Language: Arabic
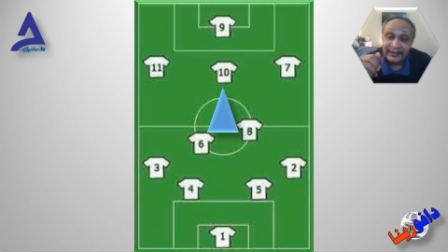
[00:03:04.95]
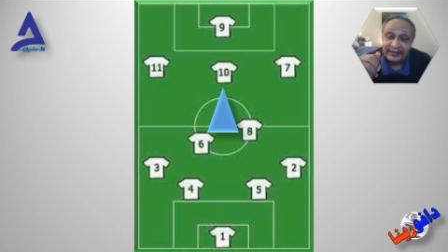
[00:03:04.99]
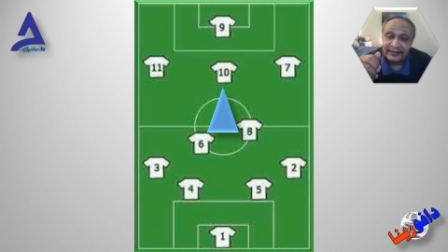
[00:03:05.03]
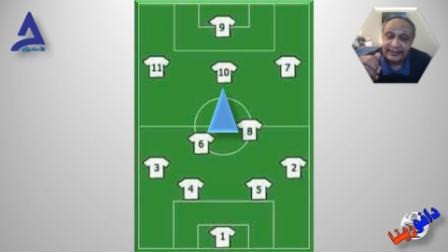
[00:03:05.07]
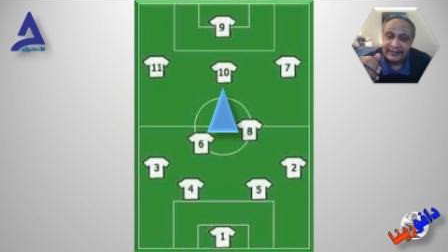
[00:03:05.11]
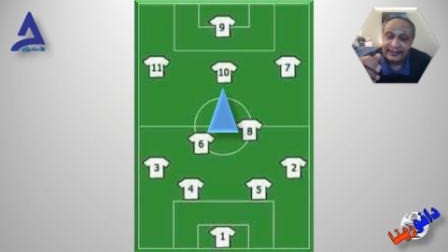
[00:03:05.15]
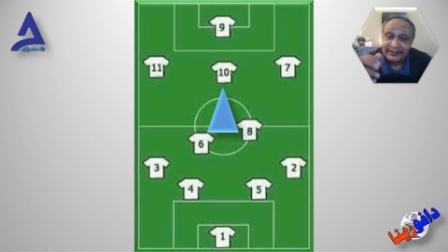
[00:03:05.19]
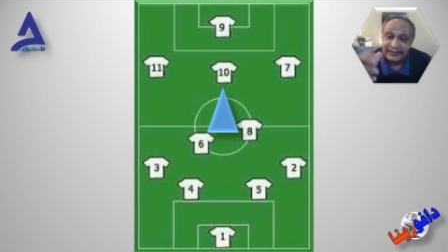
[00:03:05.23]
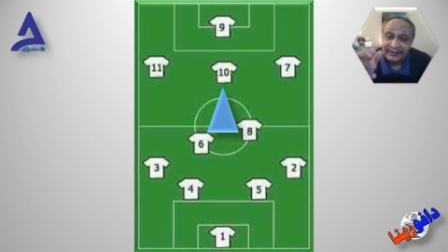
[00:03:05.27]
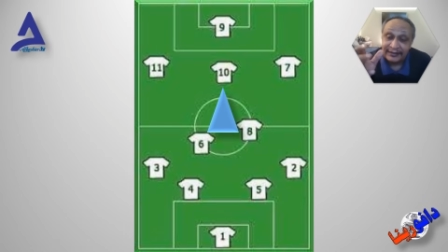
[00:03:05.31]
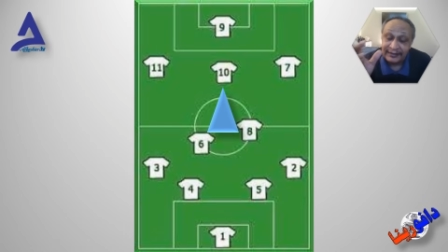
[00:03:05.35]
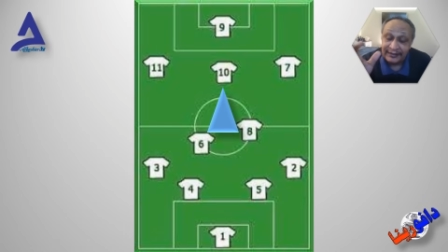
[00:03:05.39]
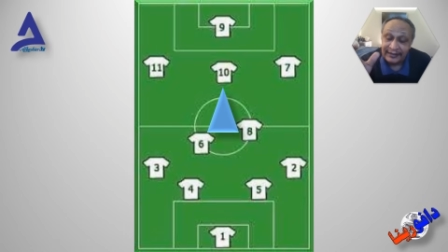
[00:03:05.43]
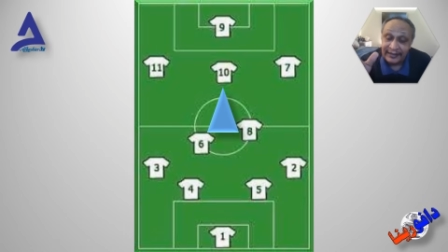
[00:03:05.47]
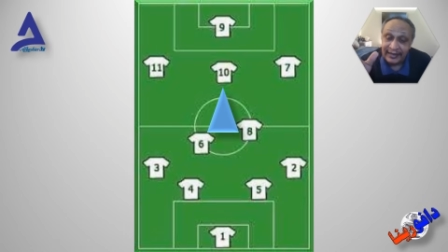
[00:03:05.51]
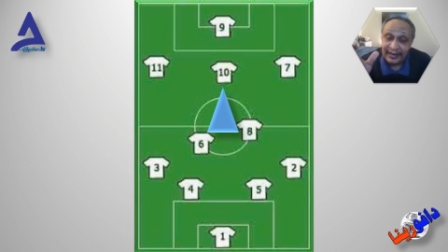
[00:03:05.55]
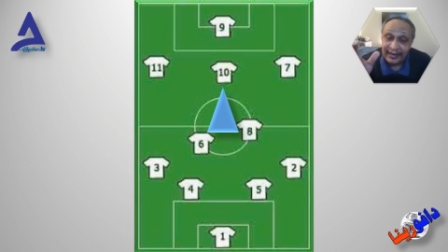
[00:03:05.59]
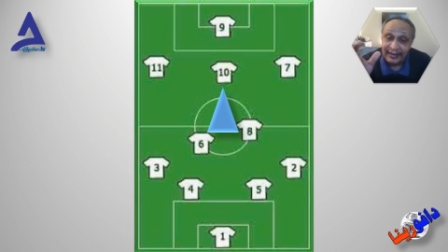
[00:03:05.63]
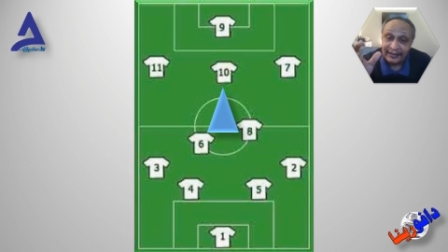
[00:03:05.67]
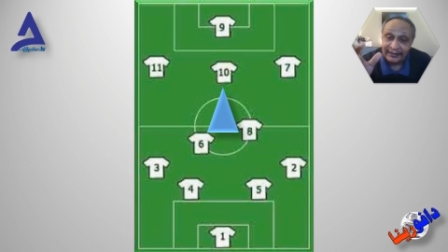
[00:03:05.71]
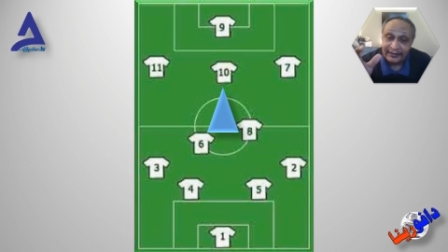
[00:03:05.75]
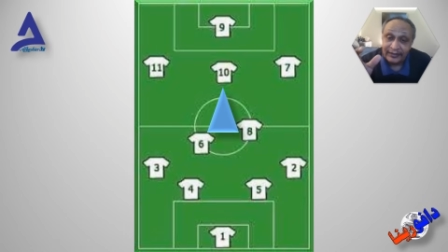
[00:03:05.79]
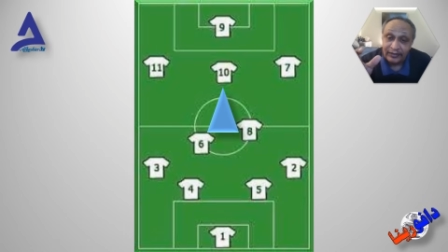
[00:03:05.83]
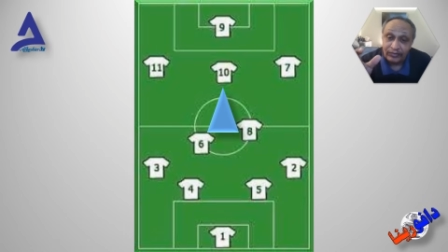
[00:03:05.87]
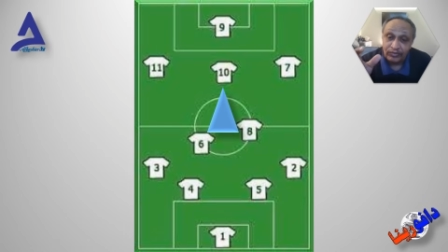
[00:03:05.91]
تستطيع
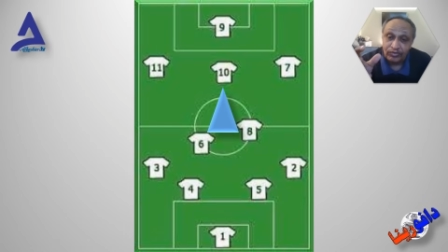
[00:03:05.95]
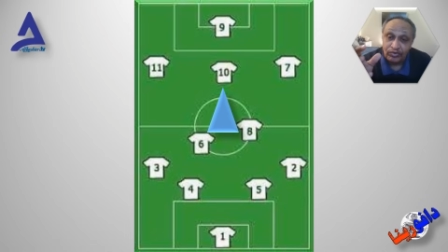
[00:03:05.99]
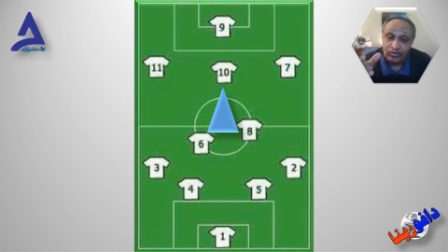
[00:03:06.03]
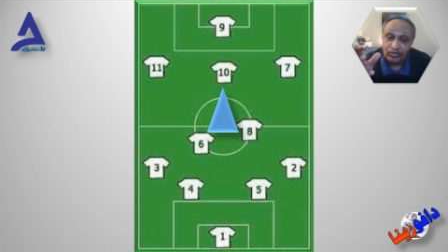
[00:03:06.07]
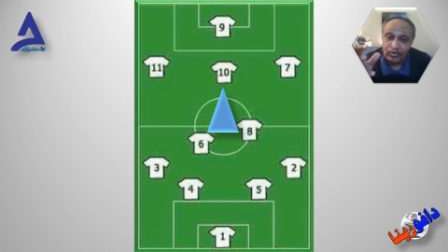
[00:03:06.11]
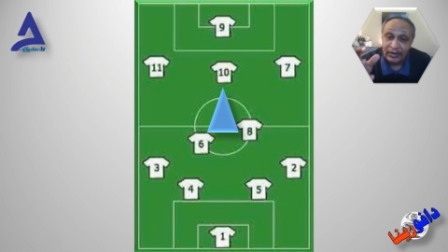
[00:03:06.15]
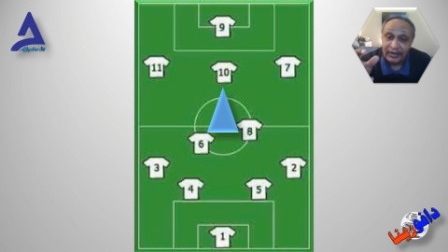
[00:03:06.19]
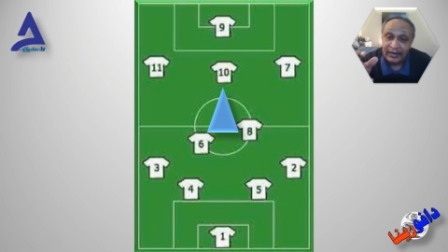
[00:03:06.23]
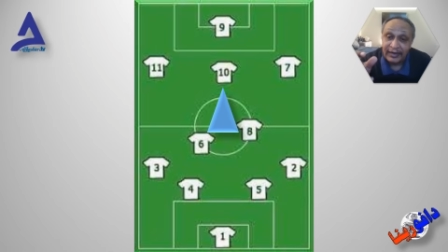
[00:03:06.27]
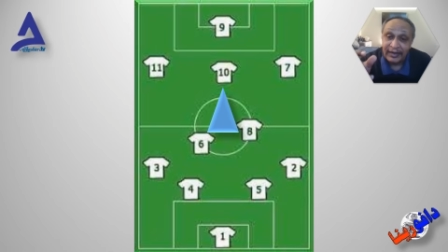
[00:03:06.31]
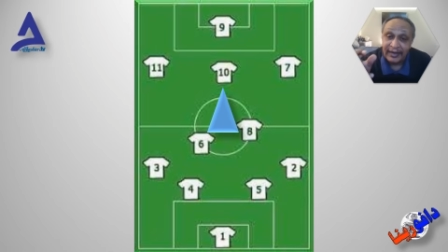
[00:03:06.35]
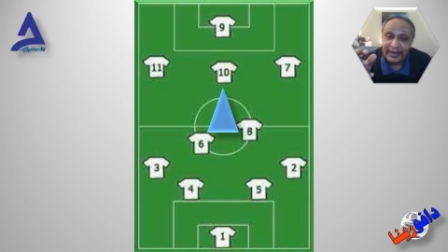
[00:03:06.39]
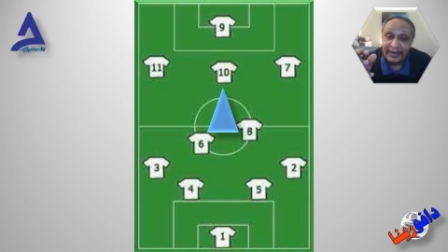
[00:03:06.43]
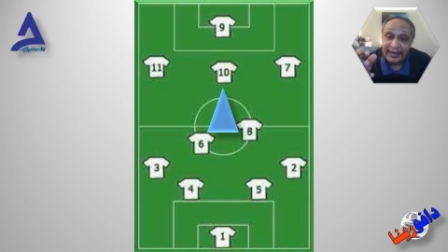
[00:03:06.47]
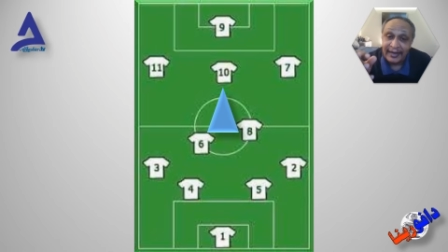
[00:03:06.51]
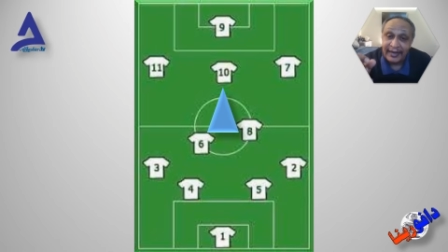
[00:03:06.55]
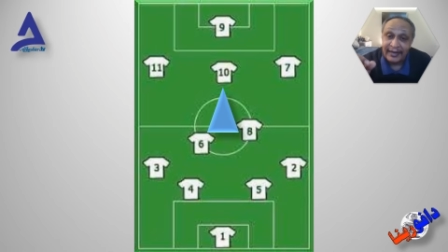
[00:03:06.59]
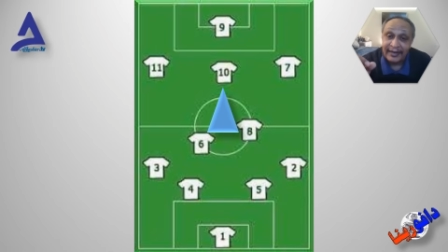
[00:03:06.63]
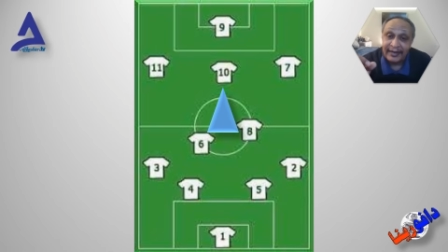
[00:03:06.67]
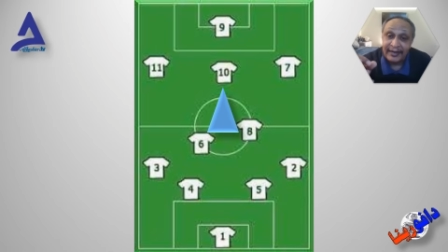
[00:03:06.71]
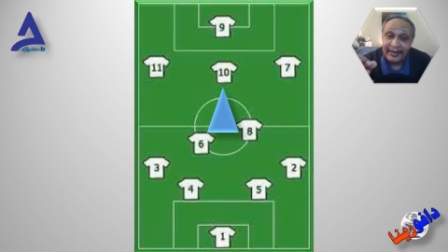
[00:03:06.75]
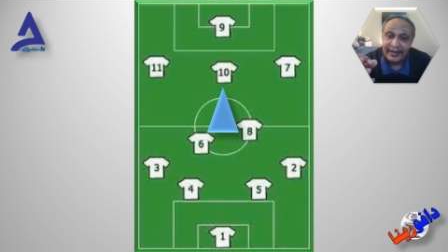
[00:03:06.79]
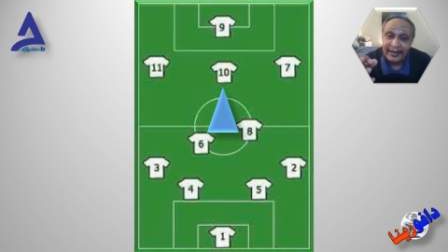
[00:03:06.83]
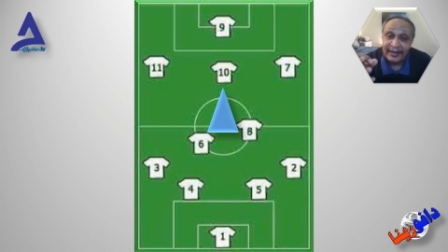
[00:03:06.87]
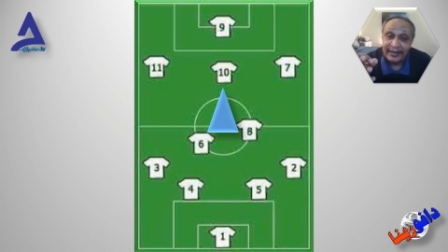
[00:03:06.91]
أن تقول والله
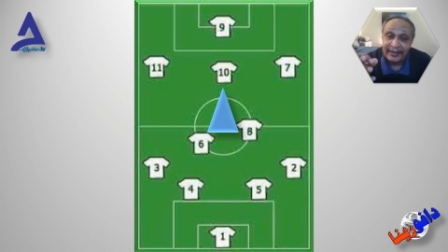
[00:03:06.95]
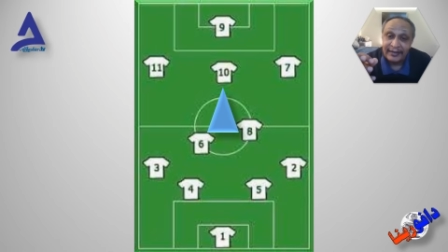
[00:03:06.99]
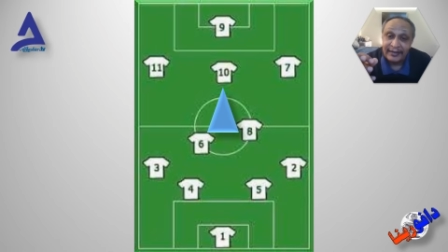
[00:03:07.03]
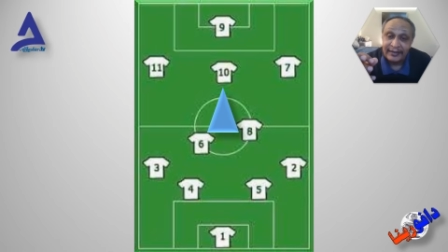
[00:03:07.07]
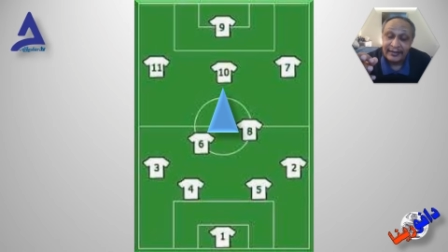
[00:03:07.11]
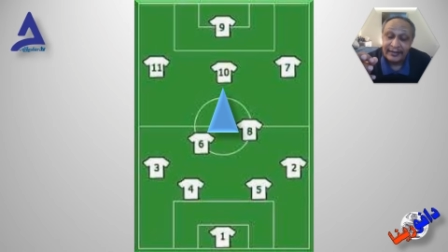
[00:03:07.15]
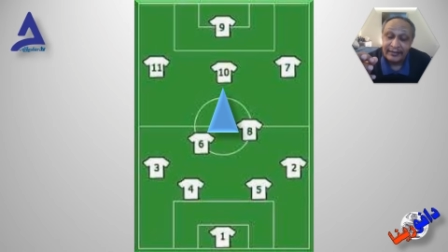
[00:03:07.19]
أنا